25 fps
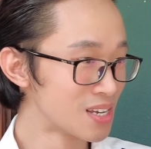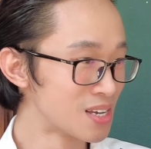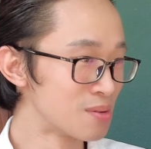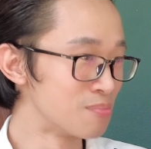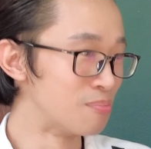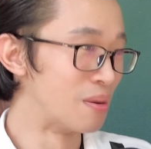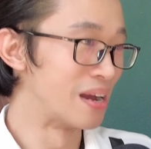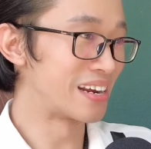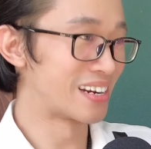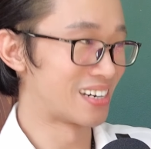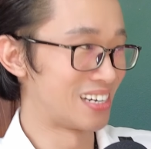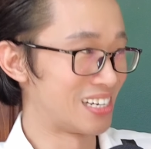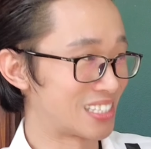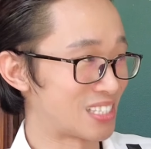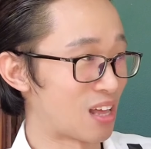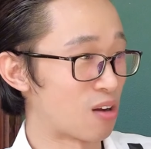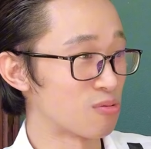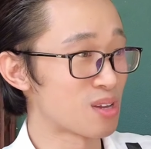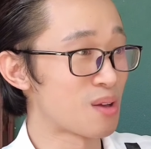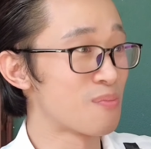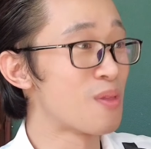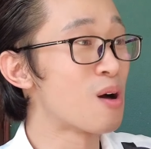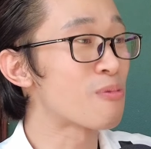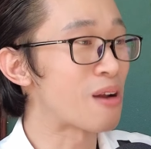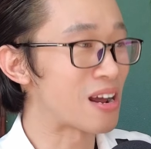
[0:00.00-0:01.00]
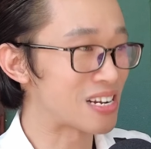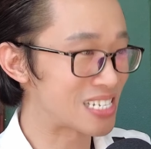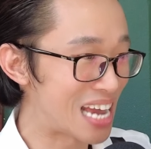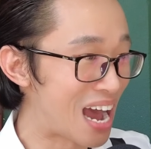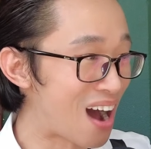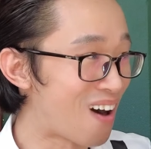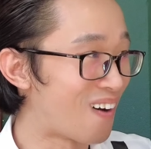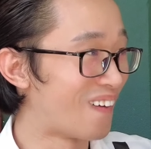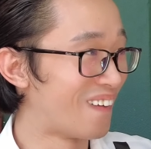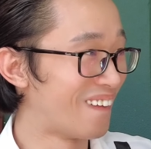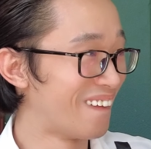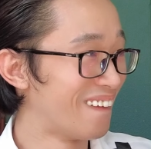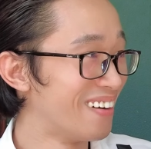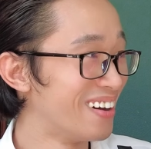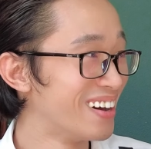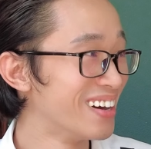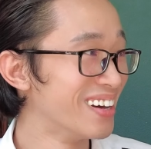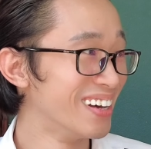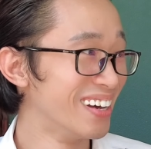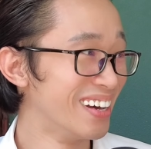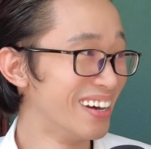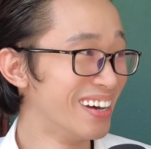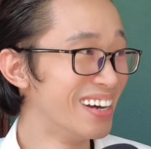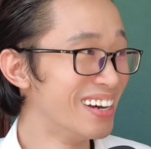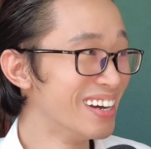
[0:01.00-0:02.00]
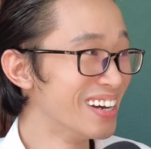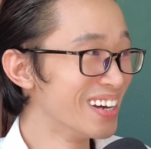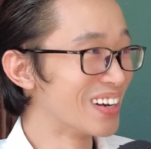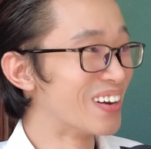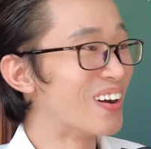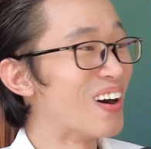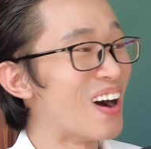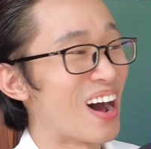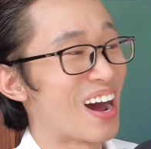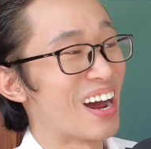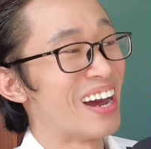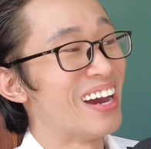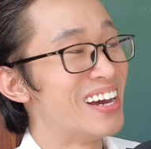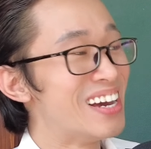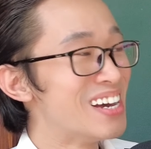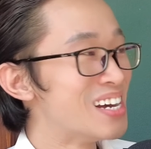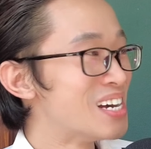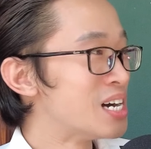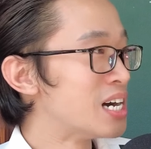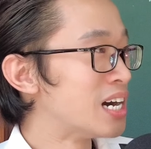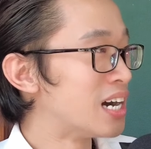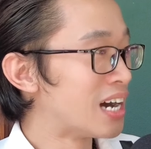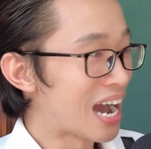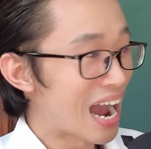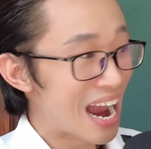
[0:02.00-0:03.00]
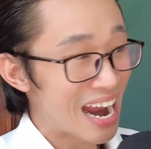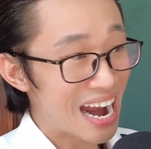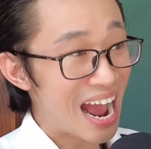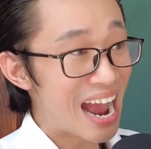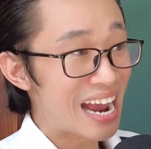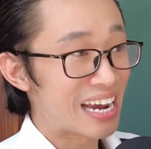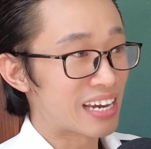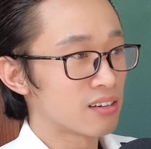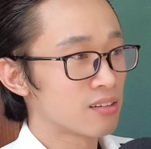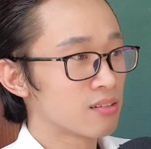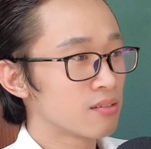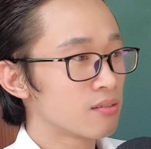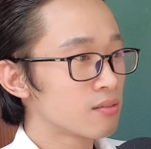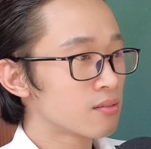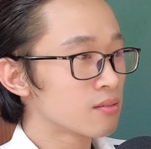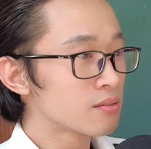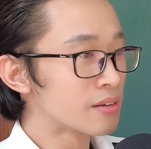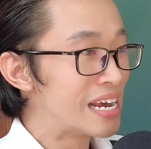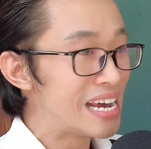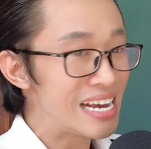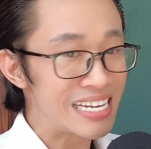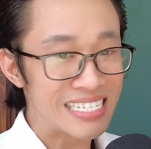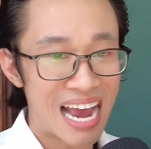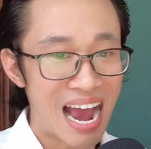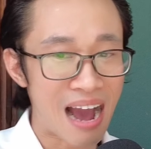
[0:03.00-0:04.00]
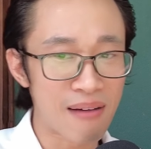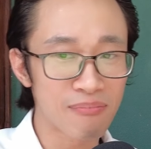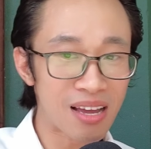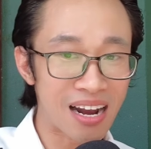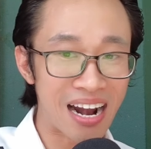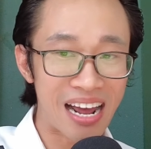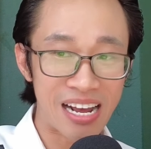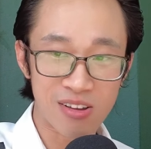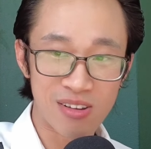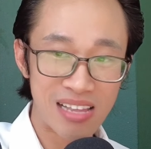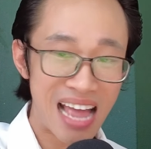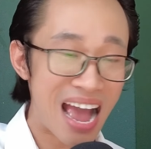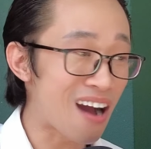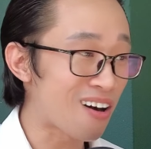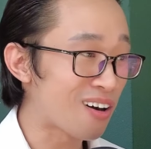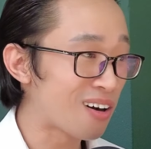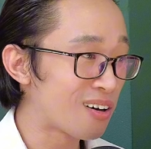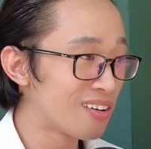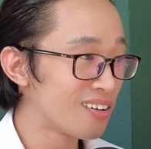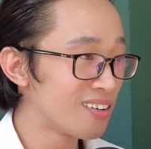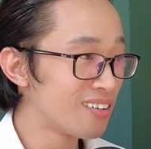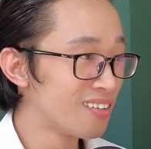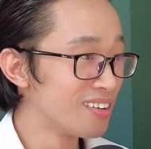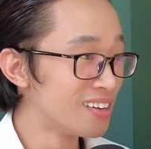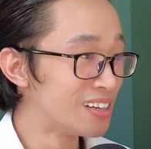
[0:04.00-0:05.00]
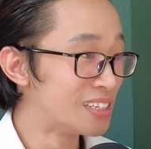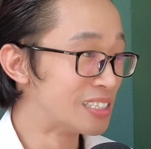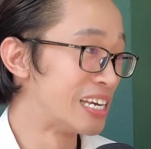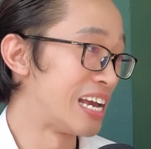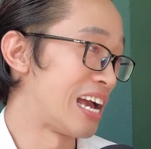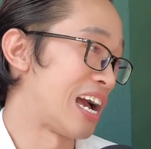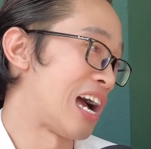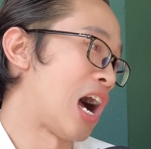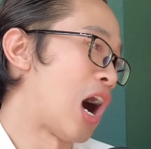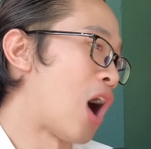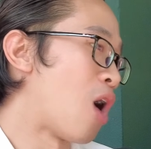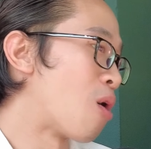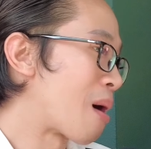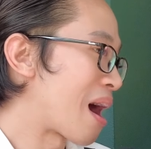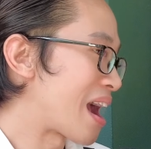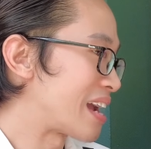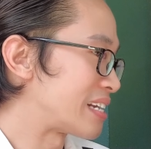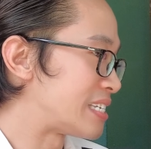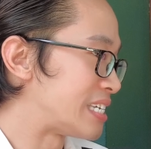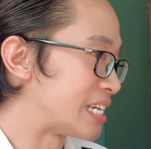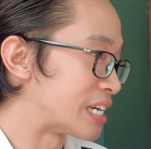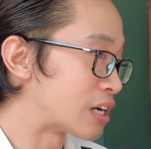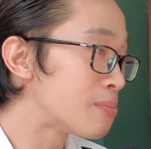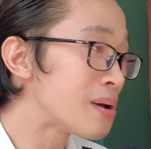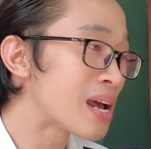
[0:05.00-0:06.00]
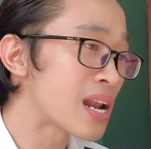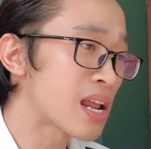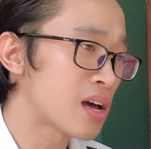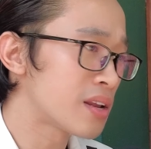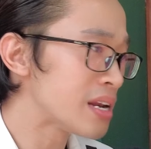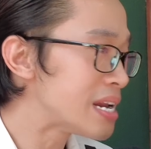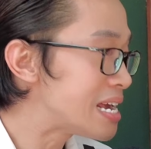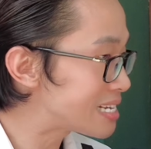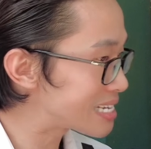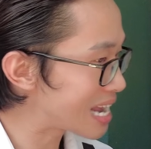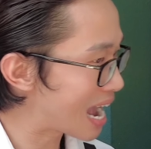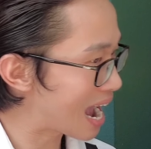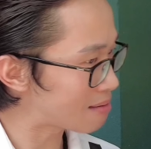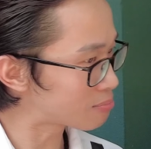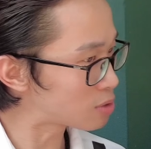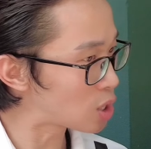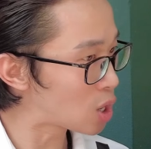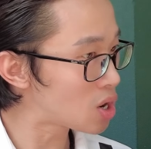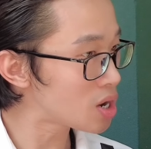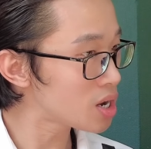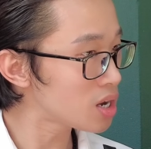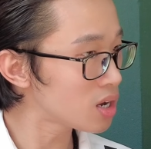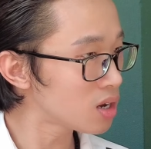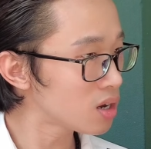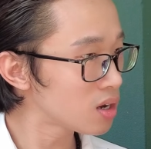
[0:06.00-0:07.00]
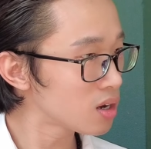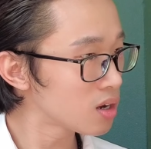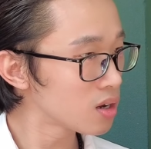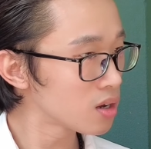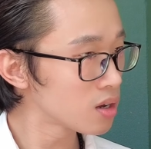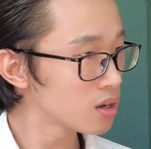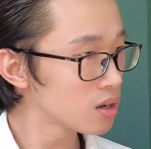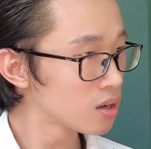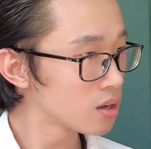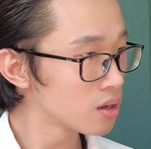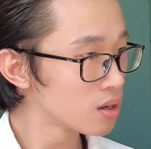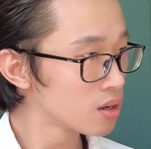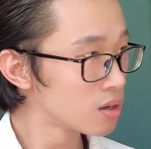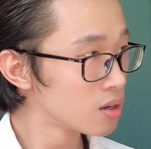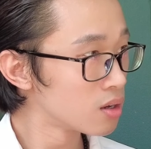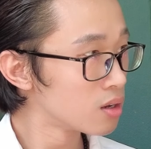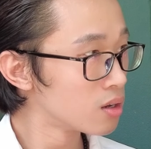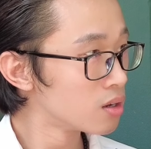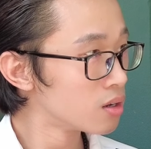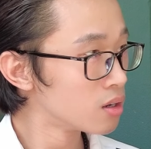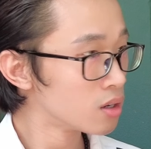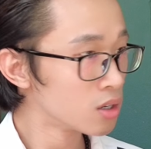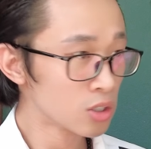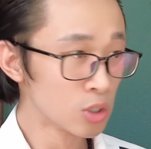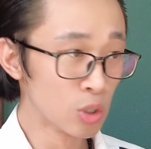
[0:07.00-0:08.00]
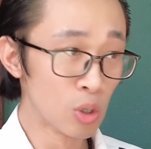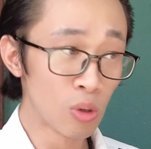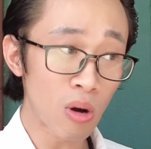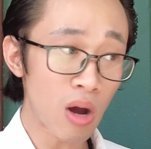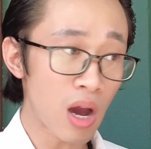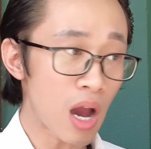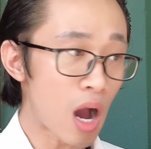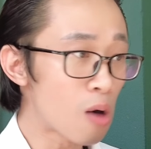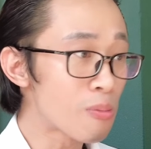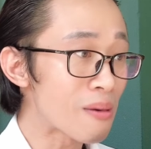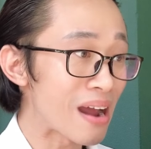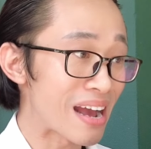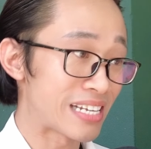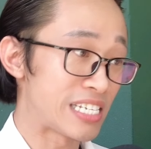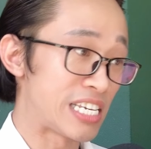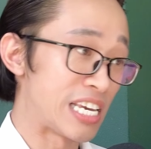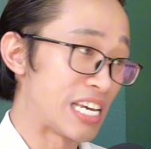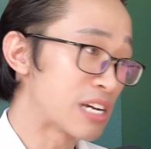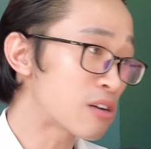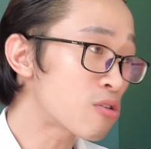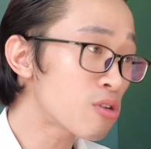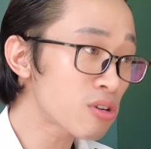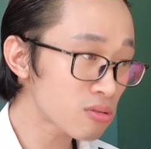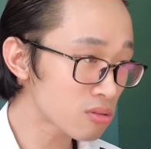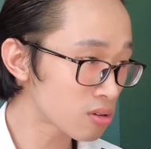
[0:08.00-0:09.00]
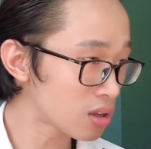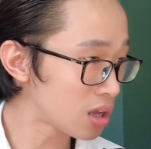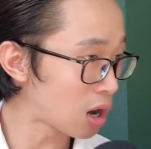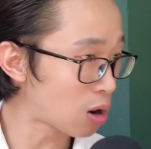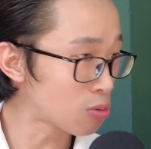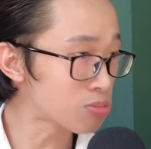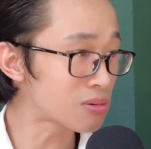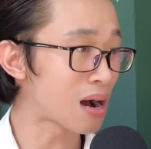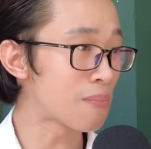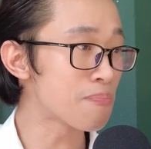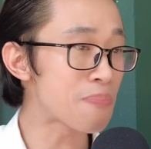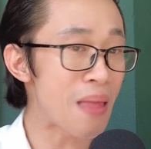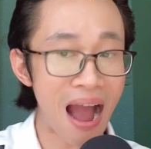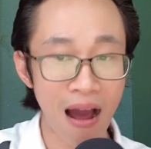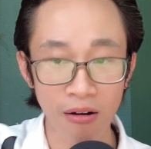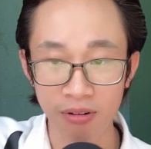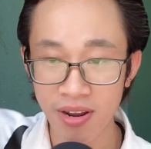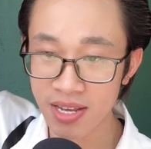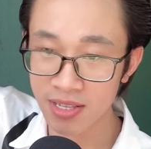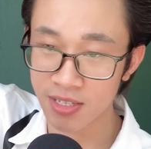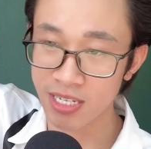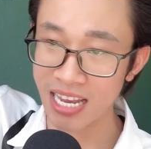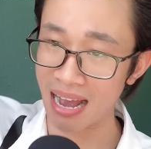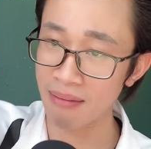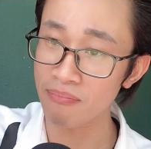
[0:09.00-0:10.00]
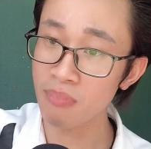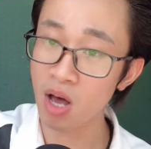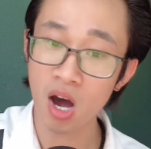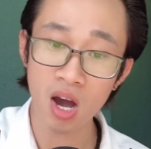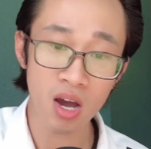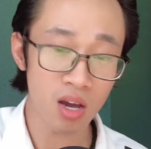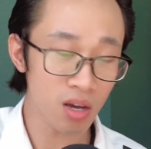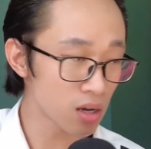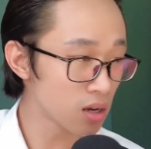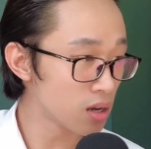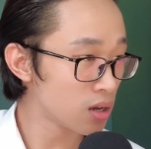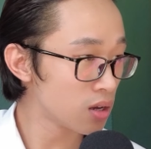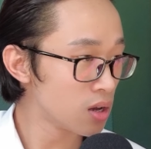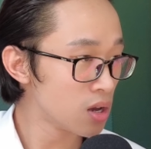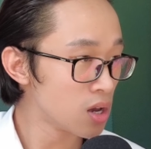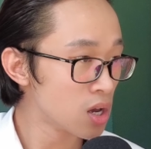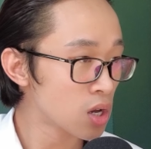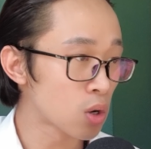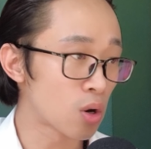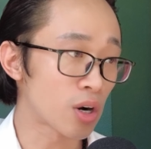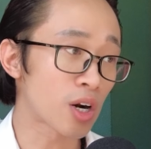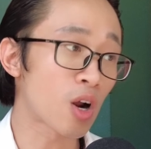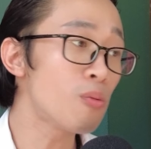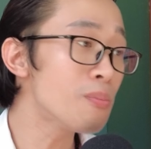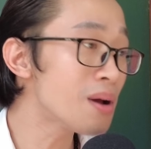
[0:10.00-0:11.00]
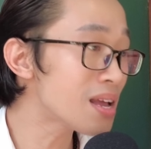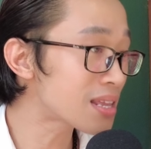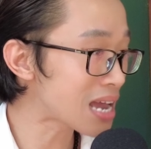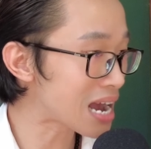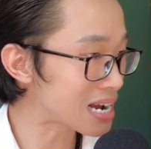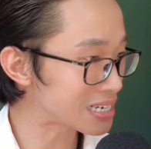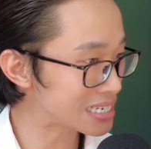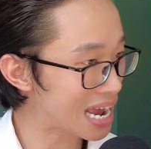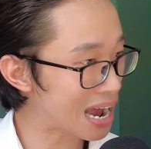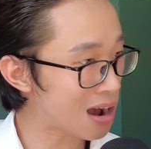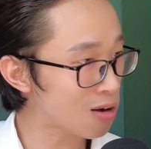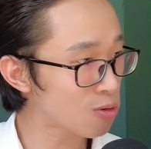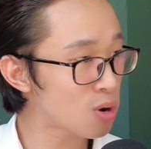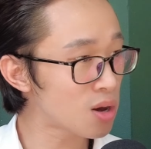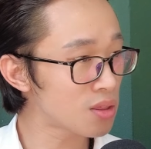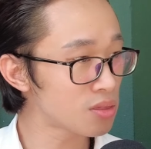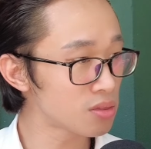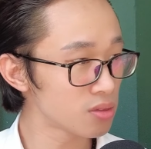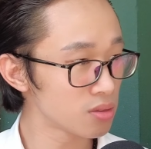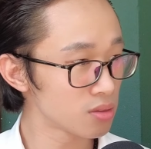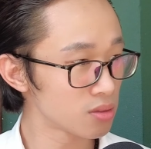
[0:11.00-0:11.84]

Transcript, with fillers: mình là ờ, tổng giám đốc đằng sau. đúng rồi anh này đi chám thằng này cho tao nghe là ông này chỉ có biết là đi chám thôi đúng luật vẫn là đúng rồi ông này chỉ có ông cầm đao đi chém thôi còn không biết tại sao luôn